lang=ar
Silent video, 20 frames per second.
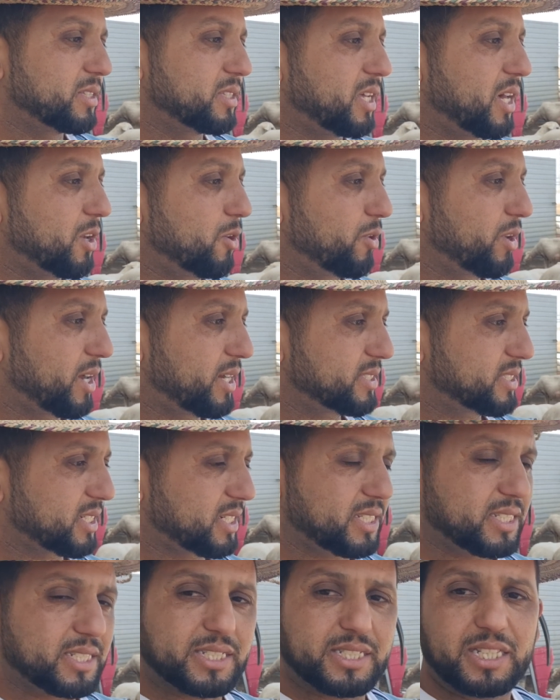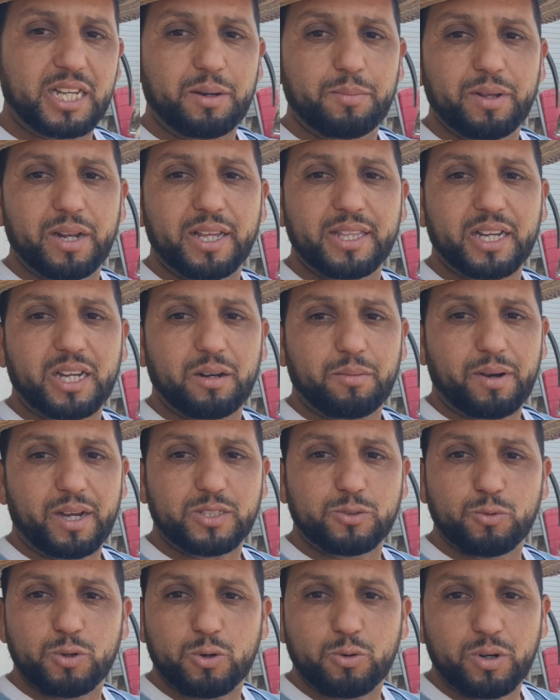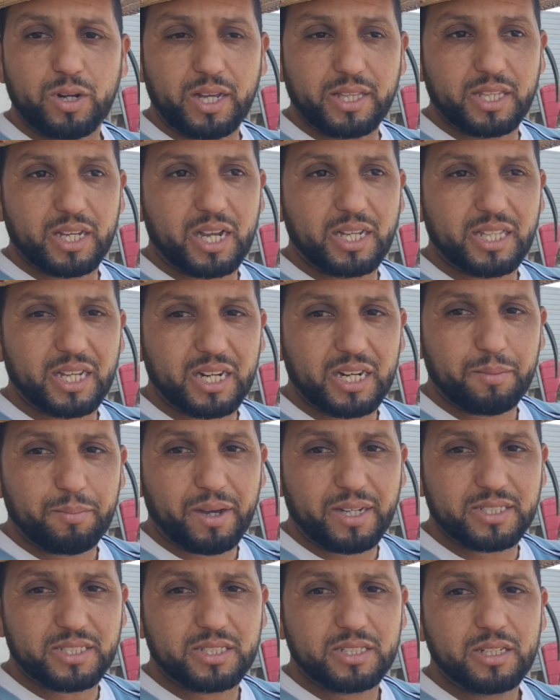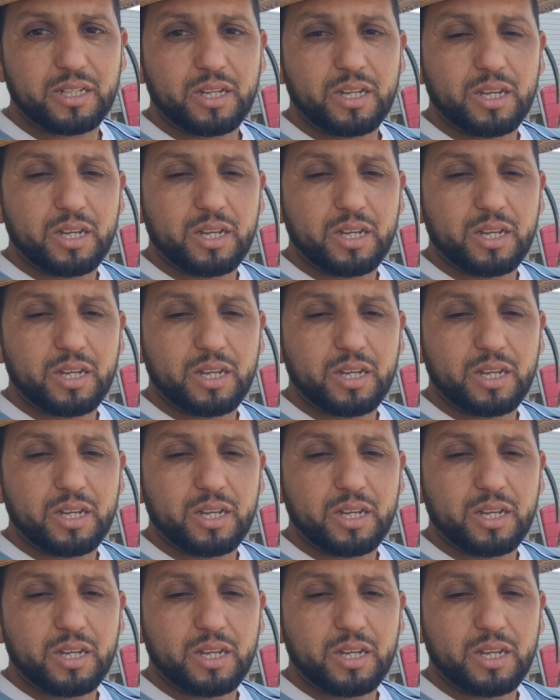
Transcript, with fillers: ضروري خاصك تستعمل هذاك المقص ويكون عندك هذاك المقص